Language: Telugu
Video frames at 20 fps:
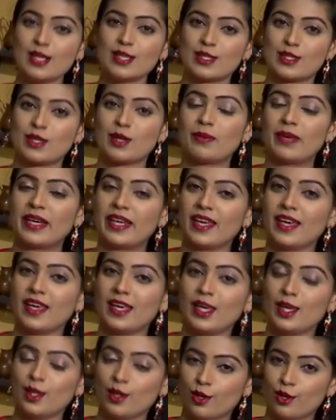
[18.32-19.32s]
సో మరి
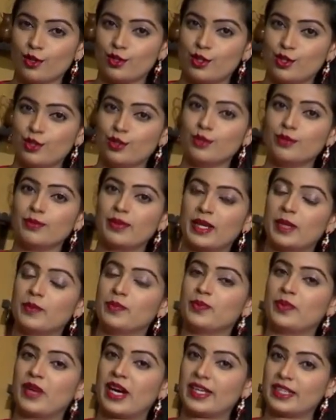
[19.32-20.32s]
ఈరోజు మనం
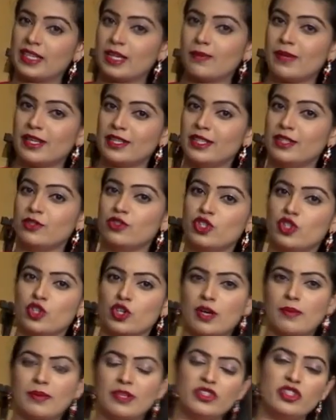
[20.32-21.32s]
హైదరాబాద్ నుంచి
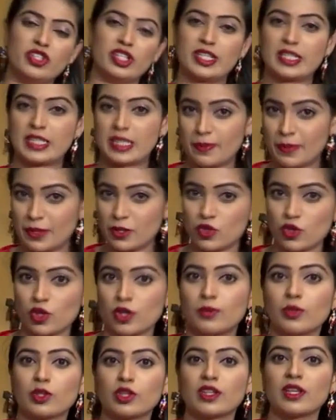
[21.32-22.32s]
ఒక మంచి రెసిపీని
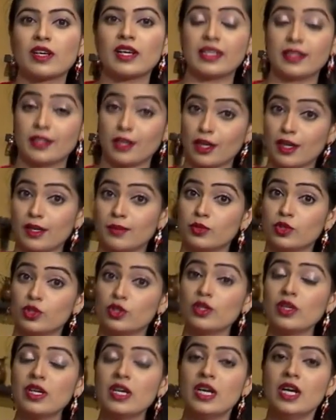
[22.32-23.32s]
చూడబోతున్నాం అంతకన్నా
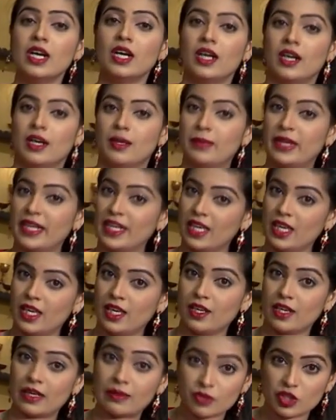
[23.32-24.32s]
ముందు మనకి
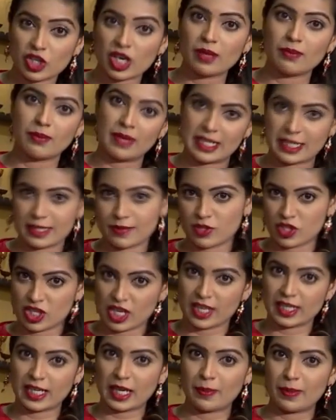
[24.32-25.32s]
రంజాన్ మాసం
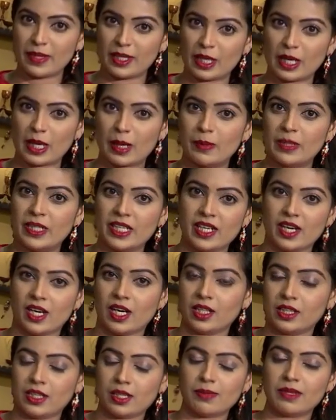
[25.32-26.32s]
స్టార్ట్ అయిపోయింది కాబట్టి
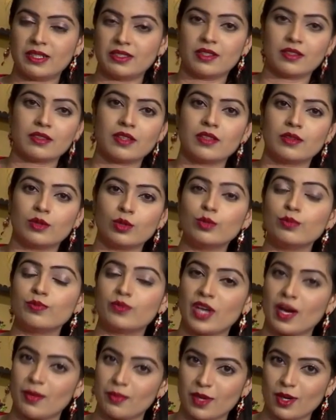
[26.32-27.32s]
హైదరాబాద్ అంతా ధూమ్
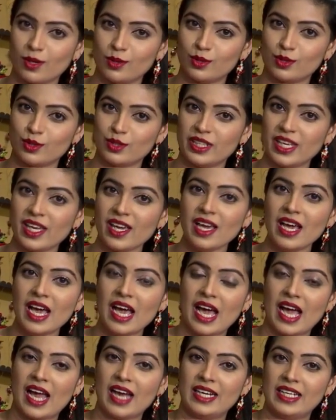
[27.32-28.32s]
ధామ్గా ఉంటుంది
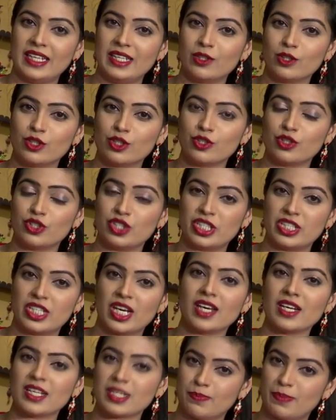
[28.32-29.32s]
అండ్ ఈ రోజు నుంచి
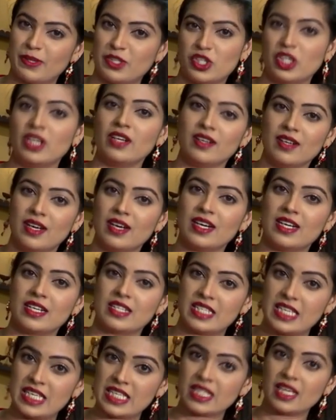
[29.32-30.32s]
చాలా స్పెషల్
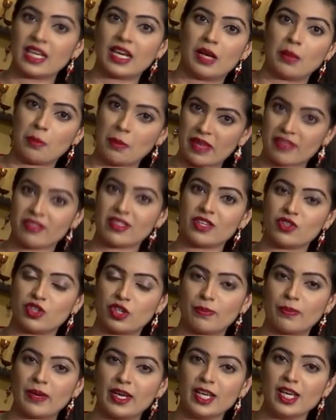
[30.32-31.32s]
సీజన్ అండ్ మంత్ అని
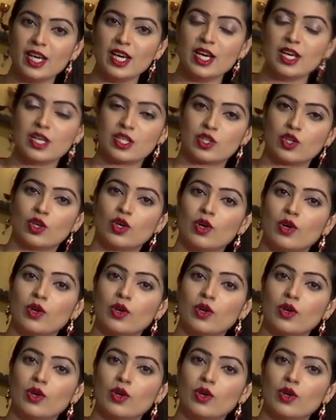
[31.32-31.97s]
చెప్పాలి సో